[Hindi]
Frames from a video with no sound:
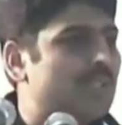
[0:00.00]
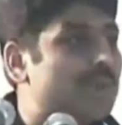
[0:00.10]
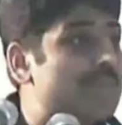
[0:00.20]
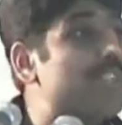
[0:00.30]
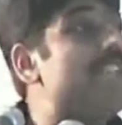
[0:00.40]
उठ के
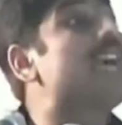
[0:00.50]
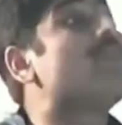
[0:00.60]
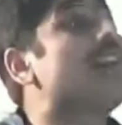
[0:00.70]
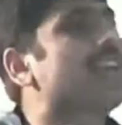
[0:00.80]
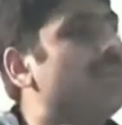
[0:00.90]
हमसे एक
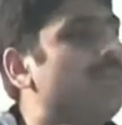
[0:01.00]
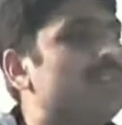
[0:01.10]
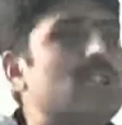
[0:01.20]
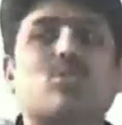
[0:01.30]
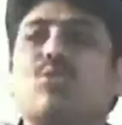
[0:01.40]
वाक्य
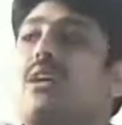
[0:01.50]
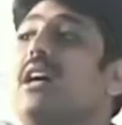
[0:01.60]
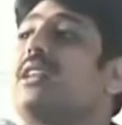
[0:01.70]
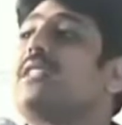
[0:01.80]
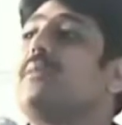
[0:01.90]
बोलती है तो उसका
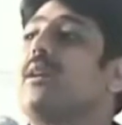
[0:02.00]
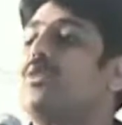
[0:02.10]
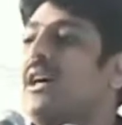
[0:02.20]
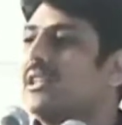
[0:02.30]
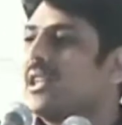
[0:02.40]
अंग्रेजी में
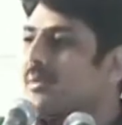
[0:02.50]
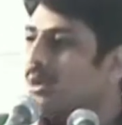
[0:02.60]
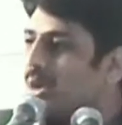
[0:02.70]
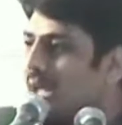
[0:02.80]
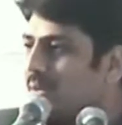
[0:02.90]
अनुवाद करते
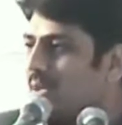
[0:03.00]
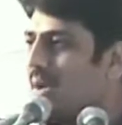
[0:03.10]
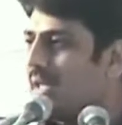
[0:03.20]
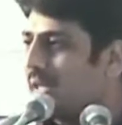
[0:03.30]
मैं गुलाम हो जाऊंगा